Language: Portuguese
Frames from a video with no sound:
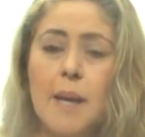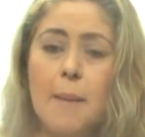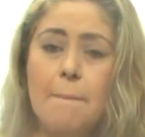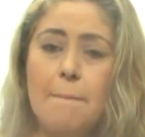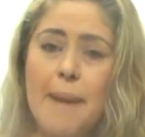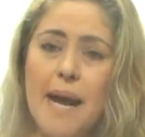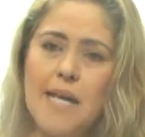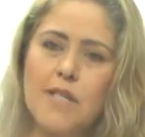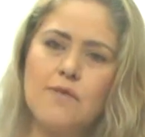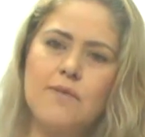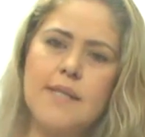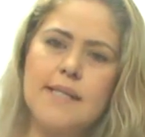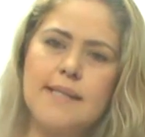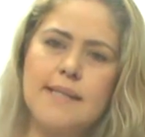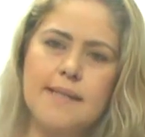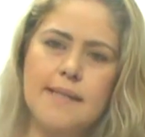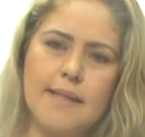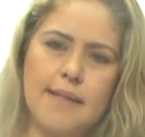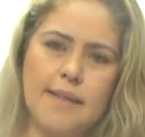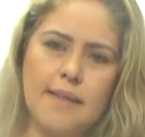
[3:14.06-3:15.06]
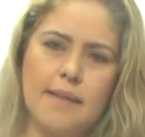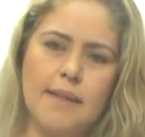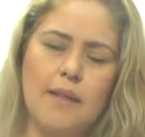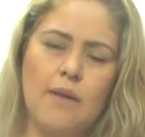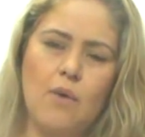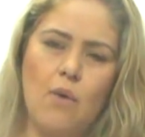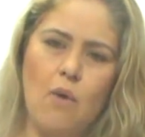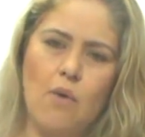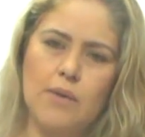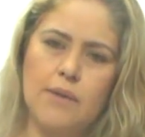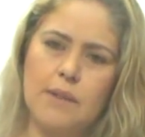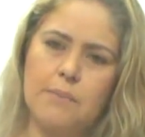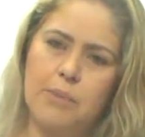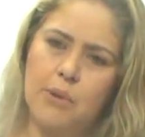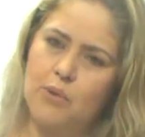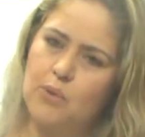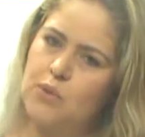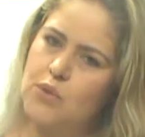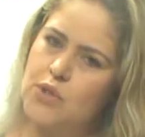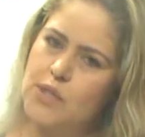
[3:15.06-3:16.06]
Mas você encontra
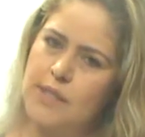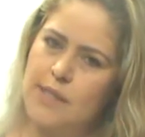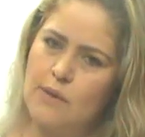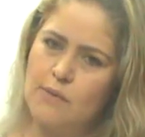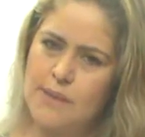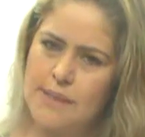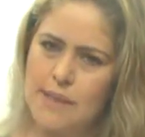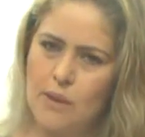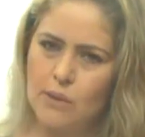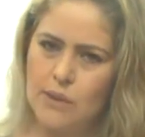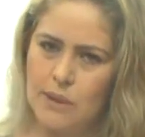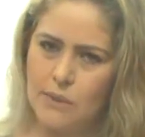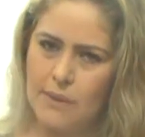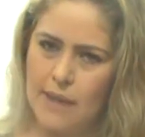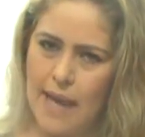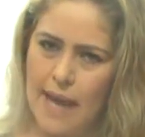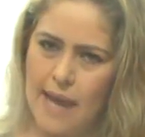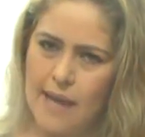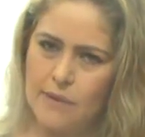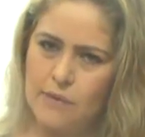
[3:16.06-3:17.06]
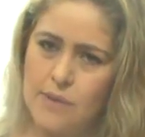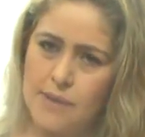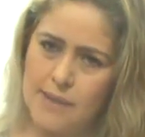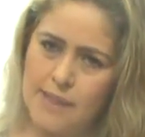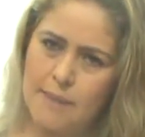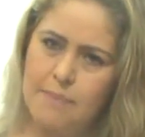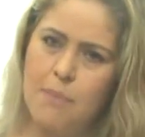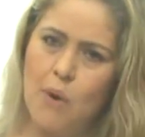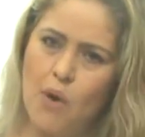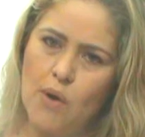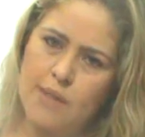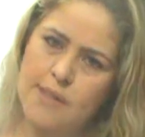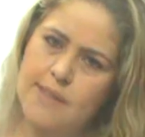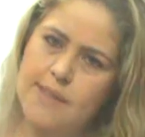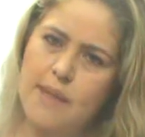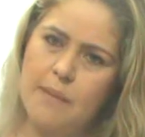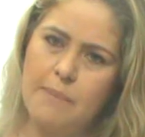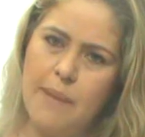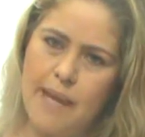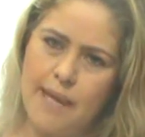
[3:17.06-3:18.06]
produtos que não são tão caros e bons
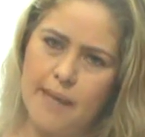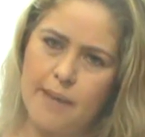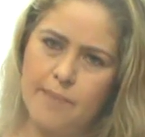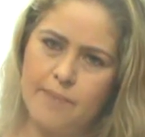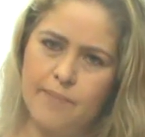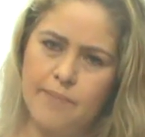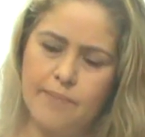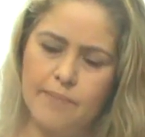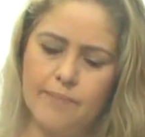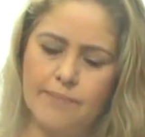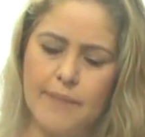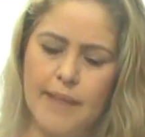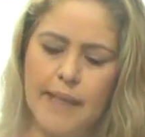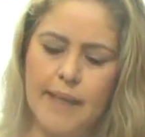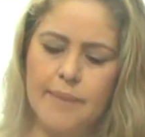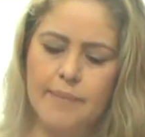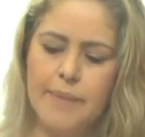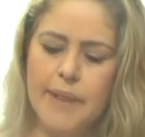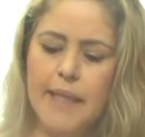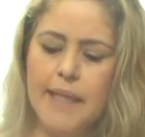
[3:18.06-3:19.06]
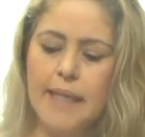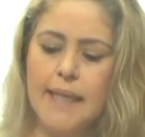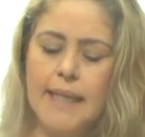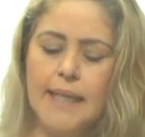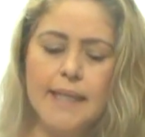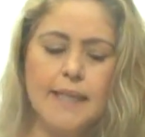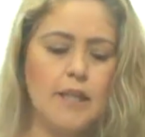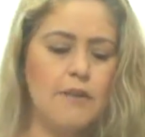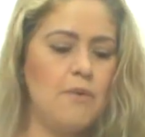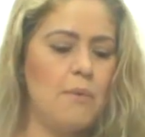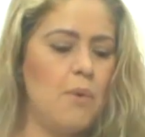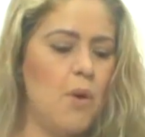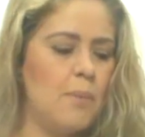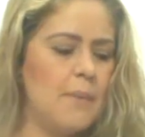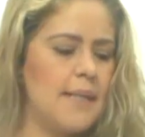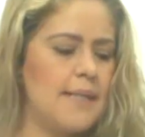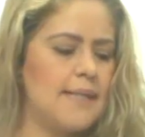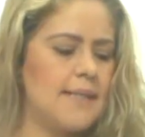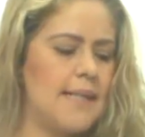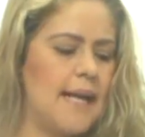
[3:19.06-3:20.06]
também, né? Então vamos
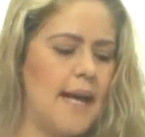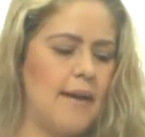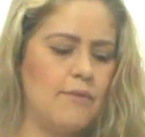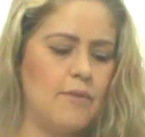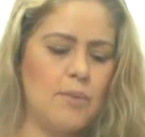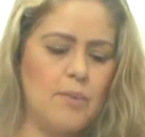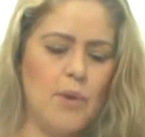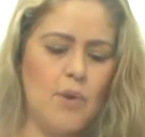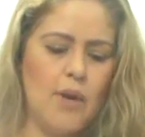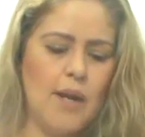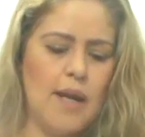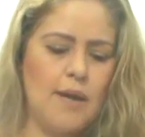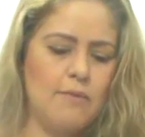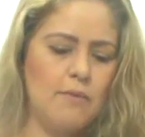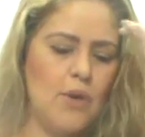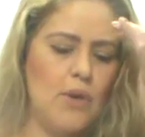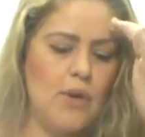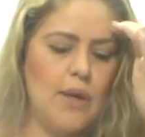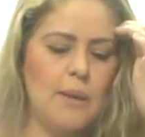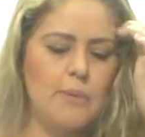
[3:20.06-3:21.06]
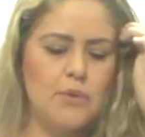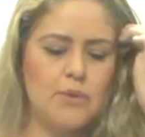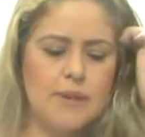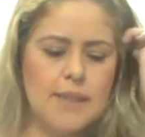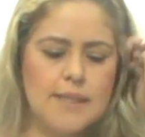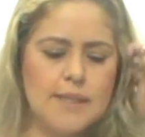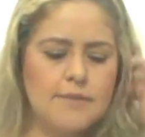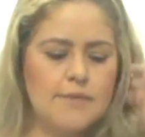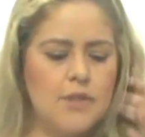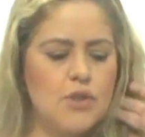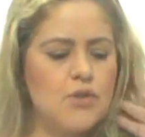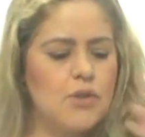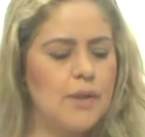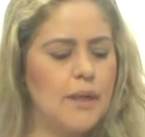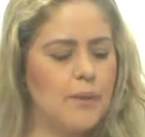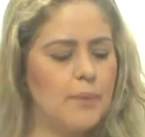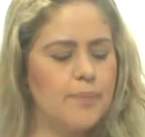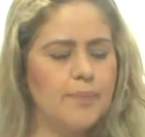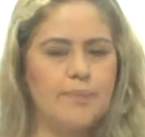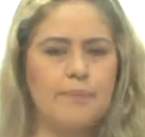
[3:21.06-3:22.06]
começar. Vamos enrolar, vou enrolar muito nesse vídeo
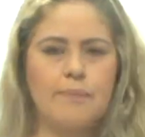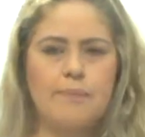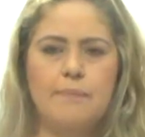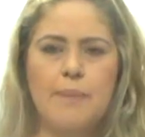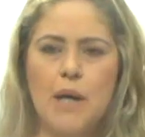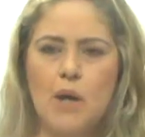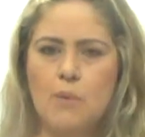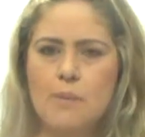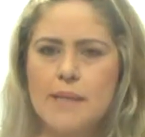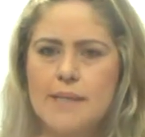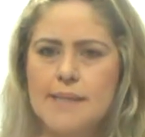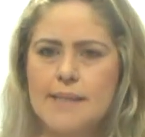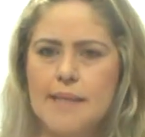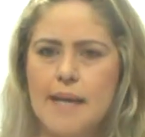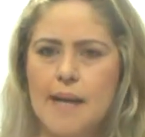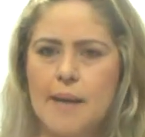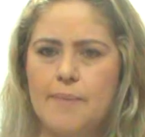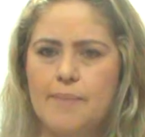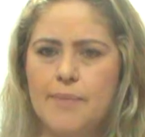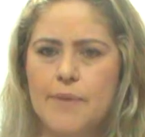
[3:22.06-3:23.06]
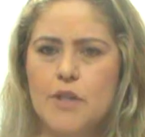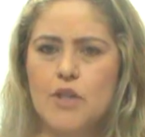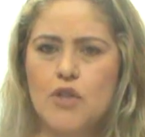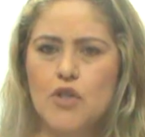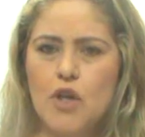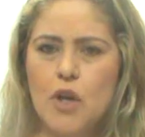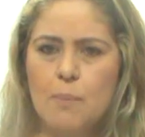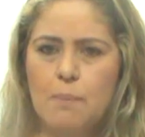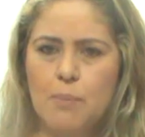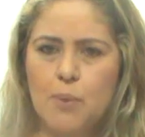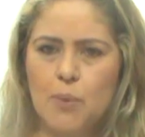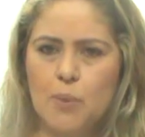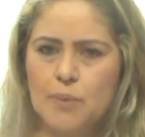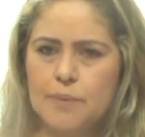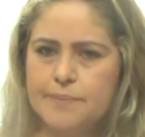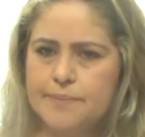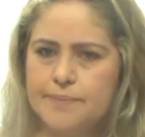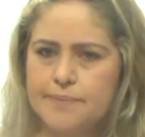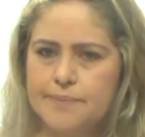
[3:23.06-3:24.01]
não. Para começar, shampoo.